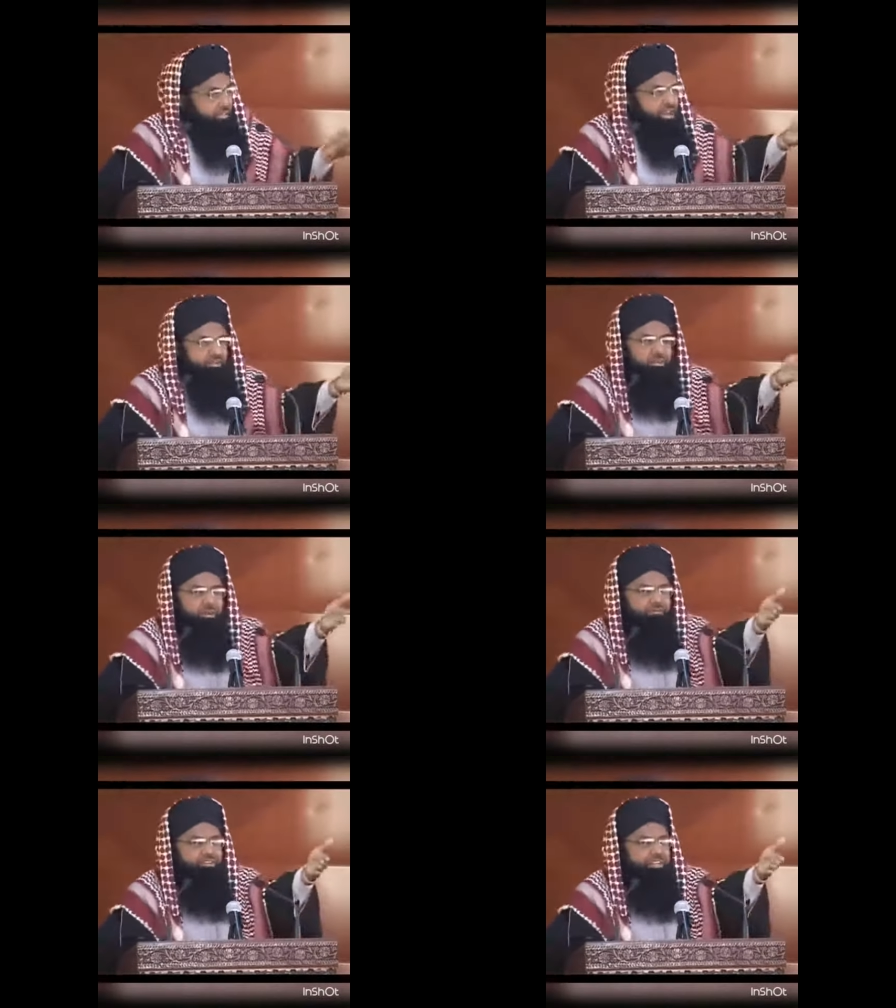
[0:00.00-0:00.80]
திருநெல்வேலி
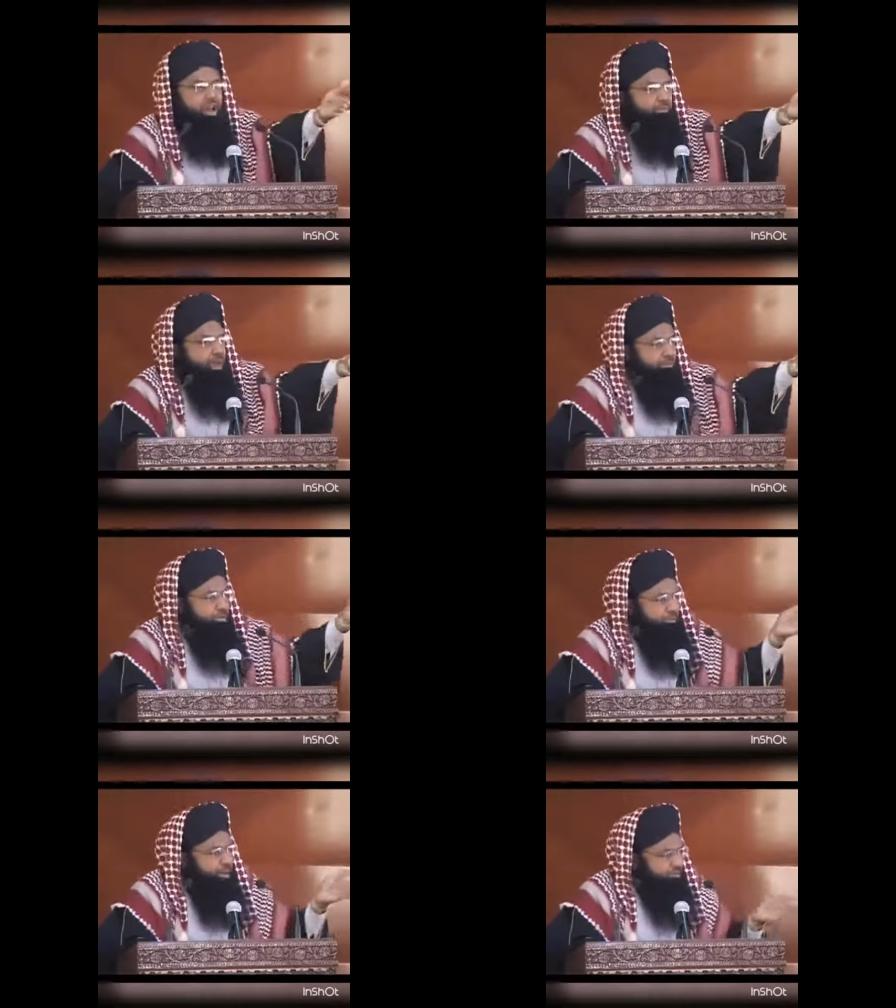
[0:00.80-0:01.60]
மாவட்ட
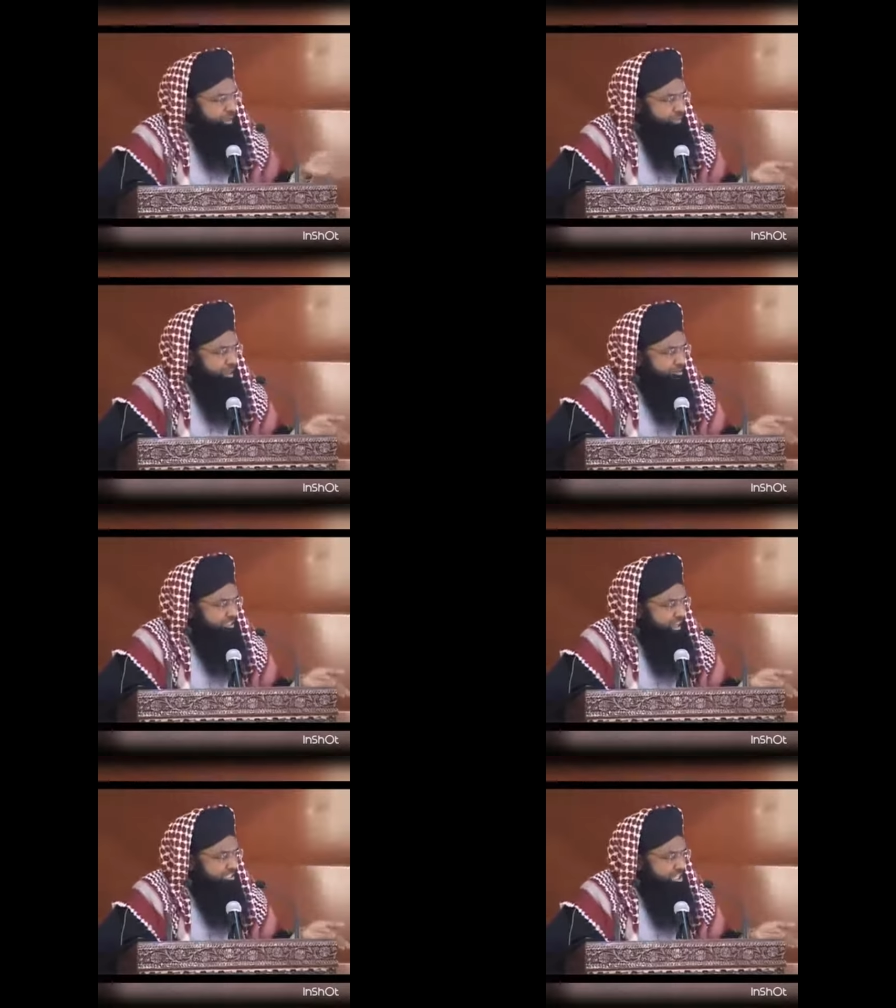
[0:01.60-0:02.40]
போது மாவட்ட
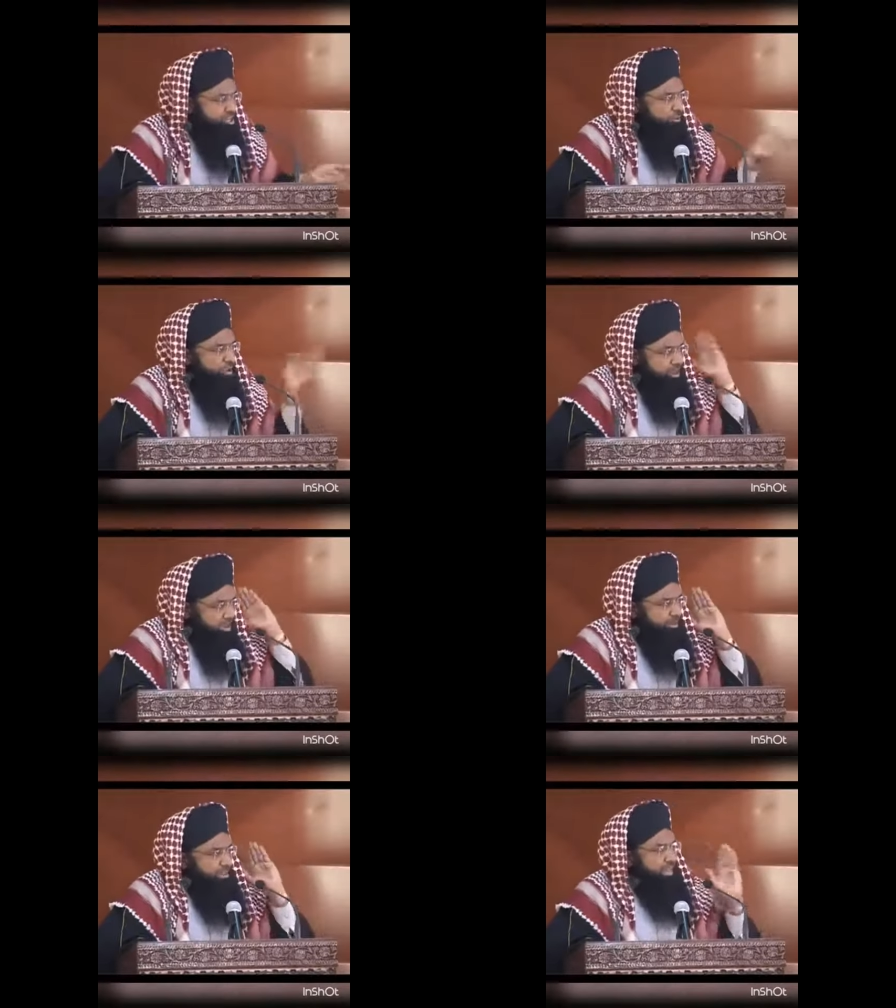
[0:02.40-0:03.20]
மாவட்டக்காரர் தெரியும்
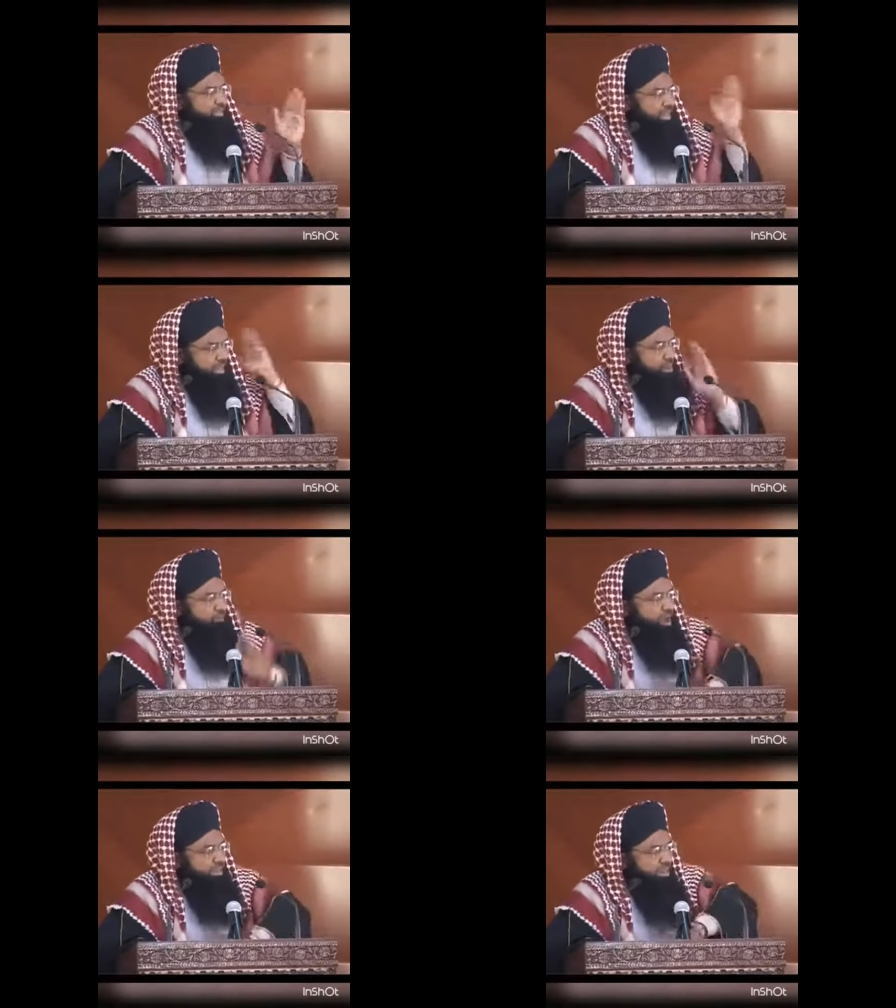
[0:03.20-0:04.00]
நம்முடைய தந்தை
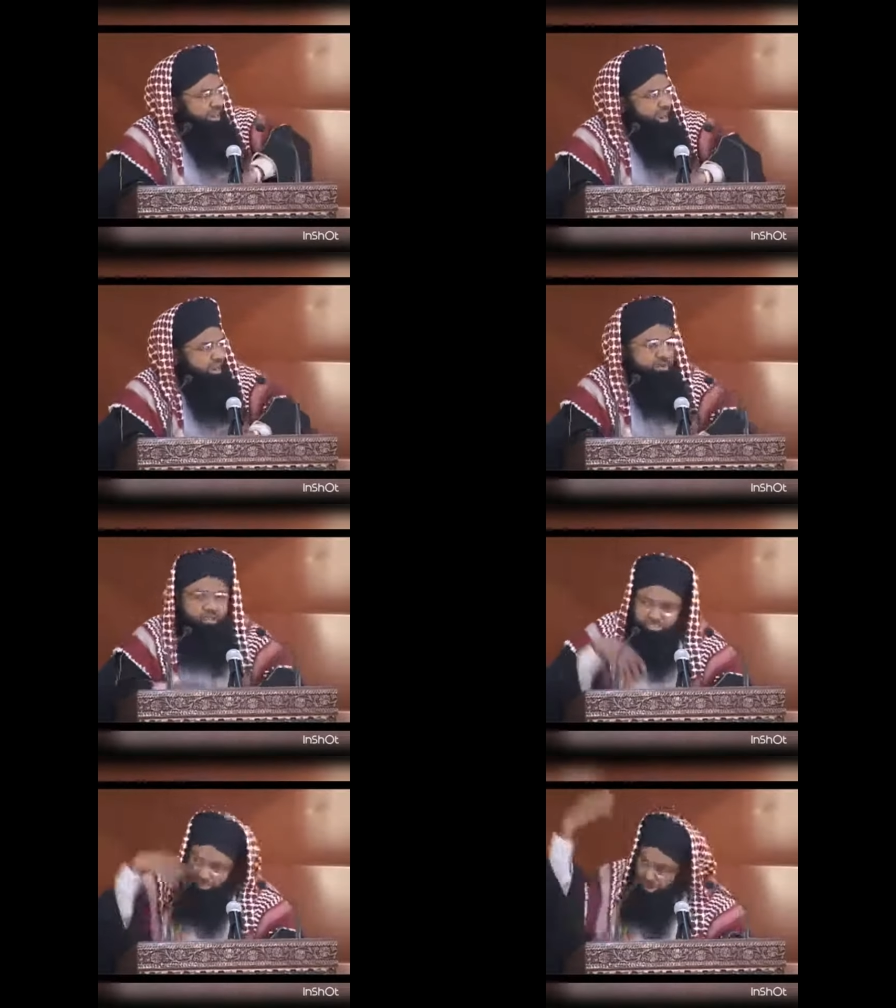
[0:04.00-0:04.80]
நம்முடைய பாட்டனார் எல்லாம்
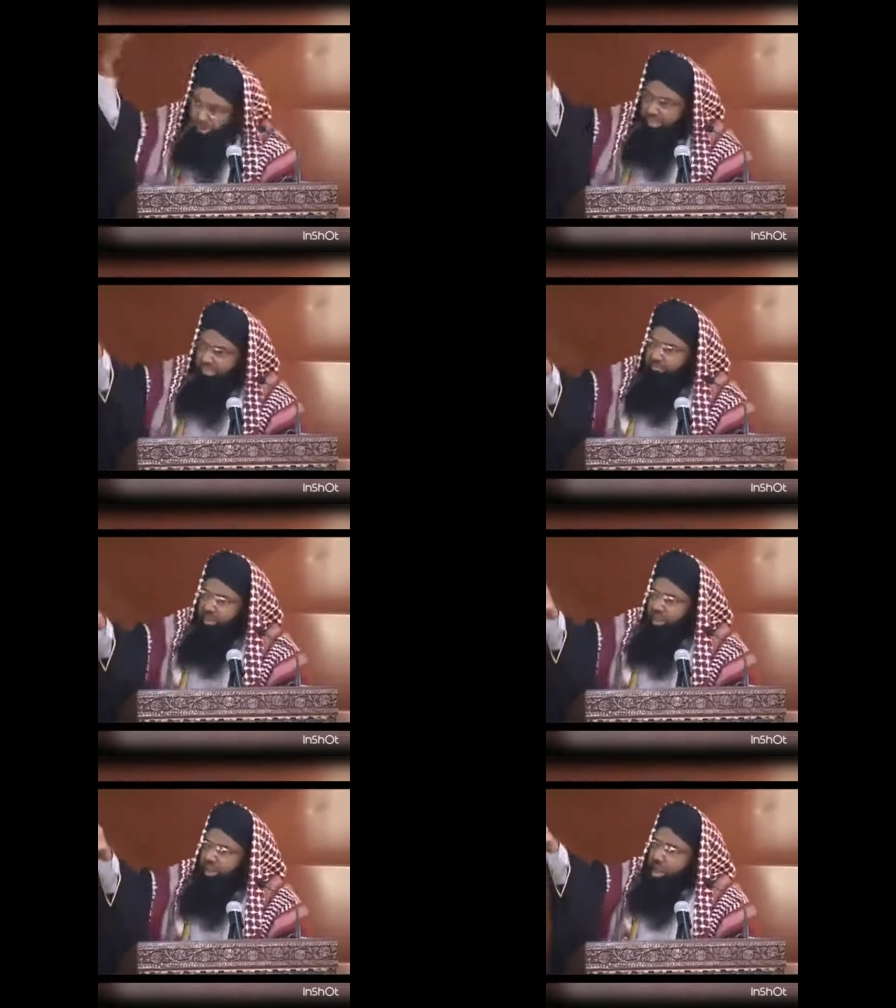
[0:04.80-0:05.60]
சிலோனில்
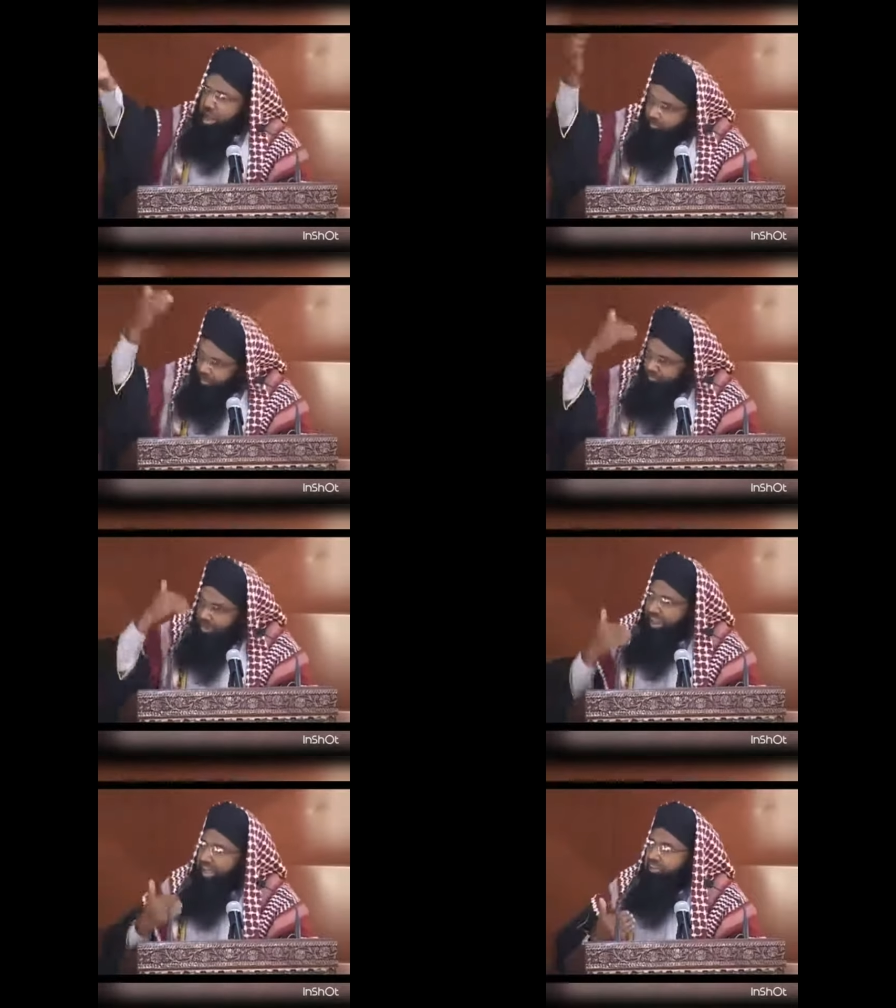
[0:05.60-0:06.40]
இருந்தவர்கள் அவர்களை
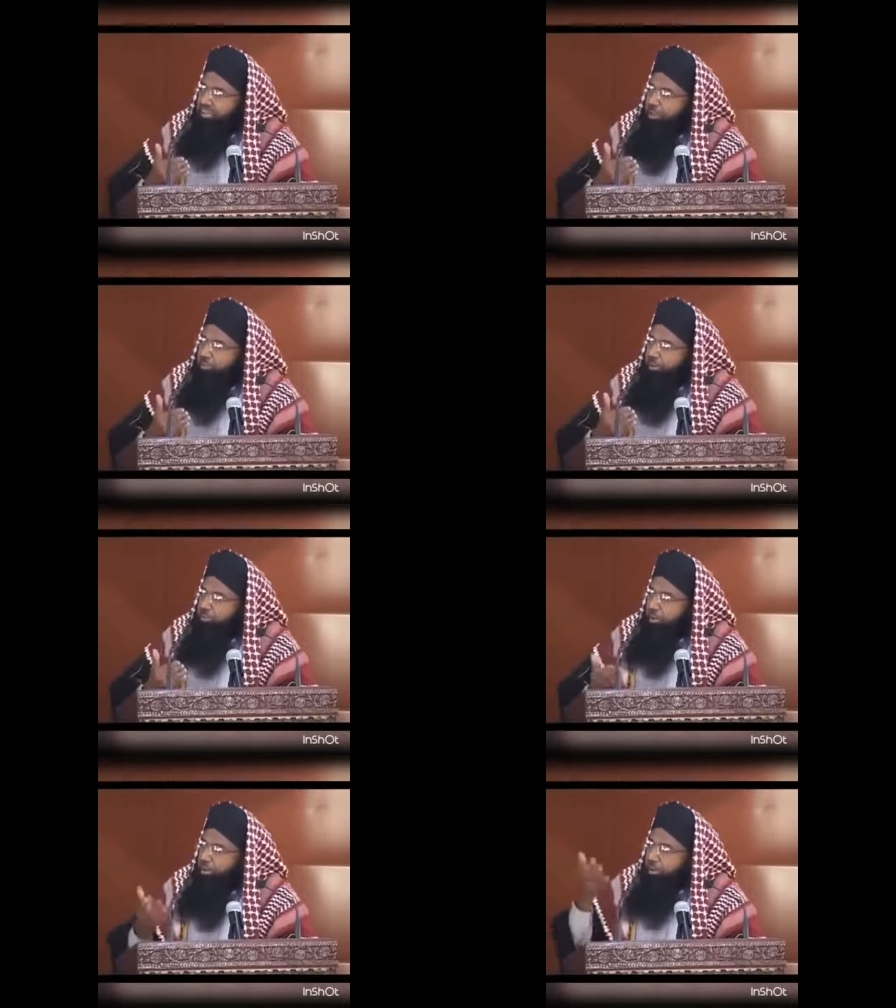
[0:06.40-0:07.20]
வரலாறுலாம்
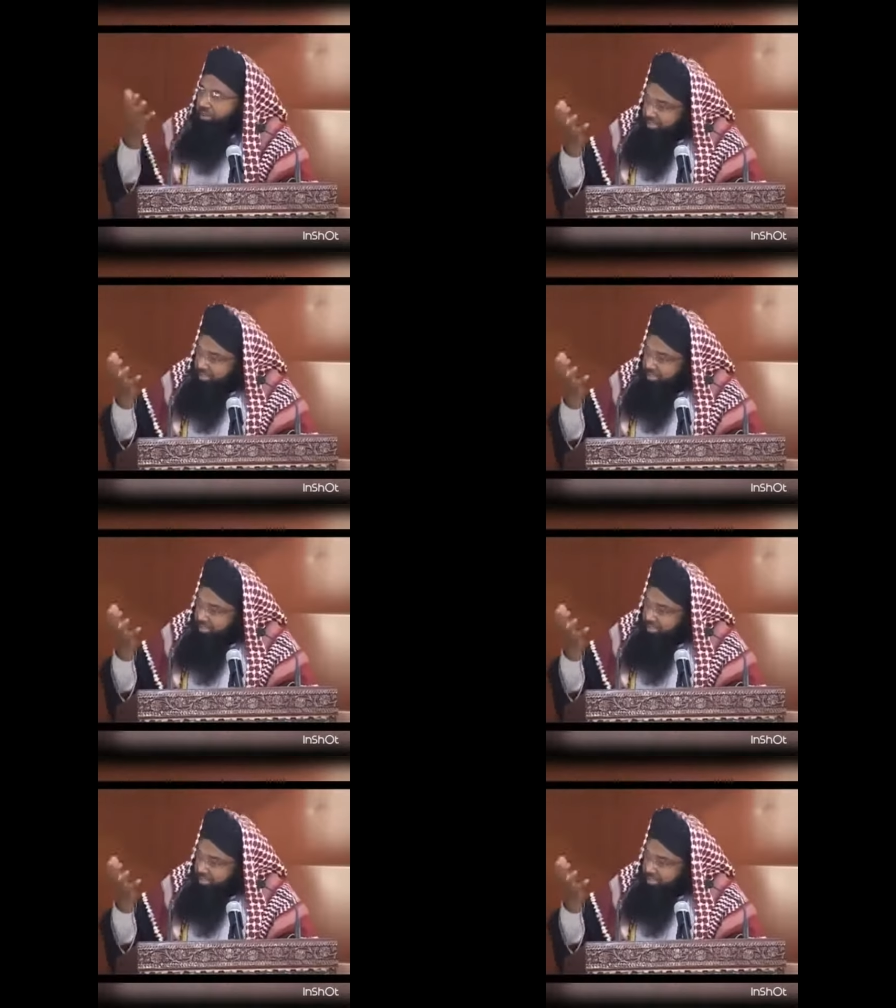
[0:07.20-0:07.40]
கேள்விப்பட்டிருப்போம்